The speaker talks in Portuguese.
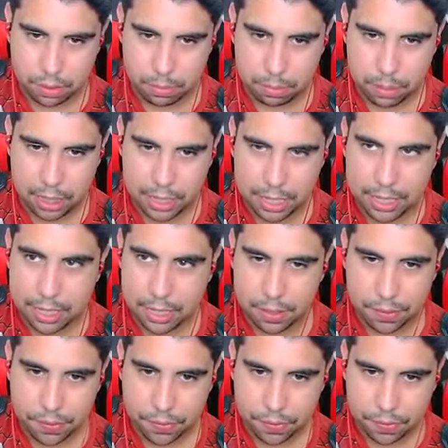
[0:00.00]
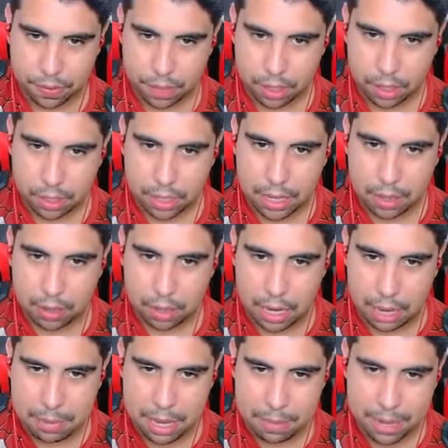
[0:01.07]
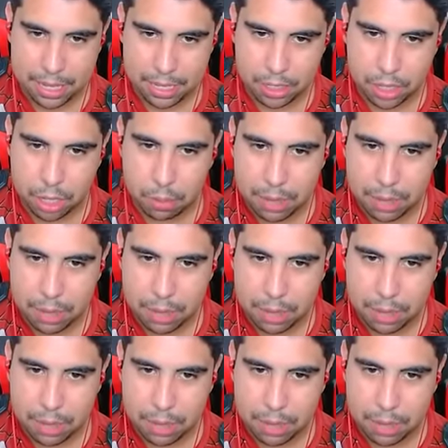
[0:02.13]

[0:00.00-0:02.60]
Beleza. Tá, a minha meta é tirar o